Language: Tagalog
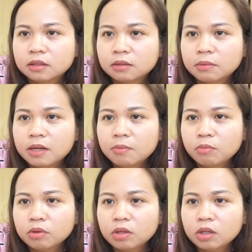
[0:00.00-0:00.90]
Malambot
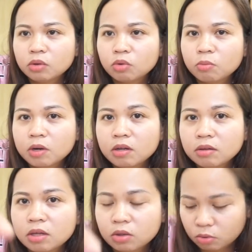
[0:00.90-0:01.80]
ba ito?
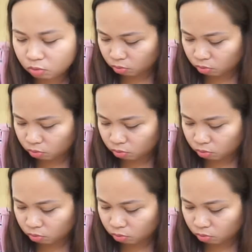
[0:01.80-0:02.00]
Maganda to.